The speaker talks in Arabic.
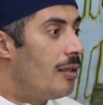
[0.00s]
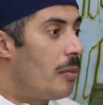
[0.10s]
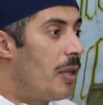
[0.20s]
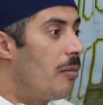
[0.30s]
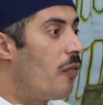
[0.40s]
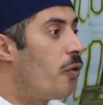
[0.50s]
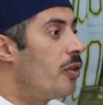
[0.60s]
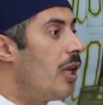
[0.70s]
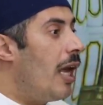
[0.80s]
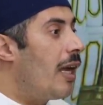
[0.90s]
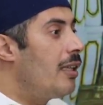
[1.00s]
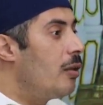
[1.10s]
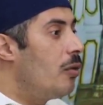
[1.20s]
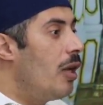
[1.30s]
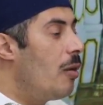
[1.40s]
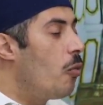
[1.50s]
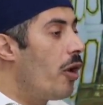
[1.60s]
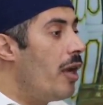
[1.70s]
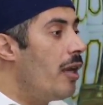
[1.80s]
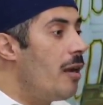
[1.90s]
طب ده المفروض دي الحاجات دي كلها
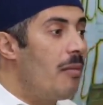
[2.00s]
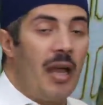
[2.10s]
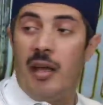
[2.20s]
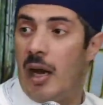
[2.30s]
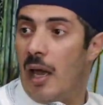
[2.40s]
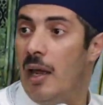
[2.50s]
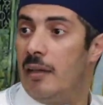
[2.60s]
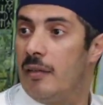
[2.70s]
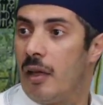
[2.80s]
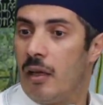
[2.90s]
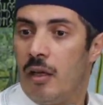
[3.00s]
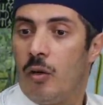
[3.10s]
مغايره لمعايير حياتنا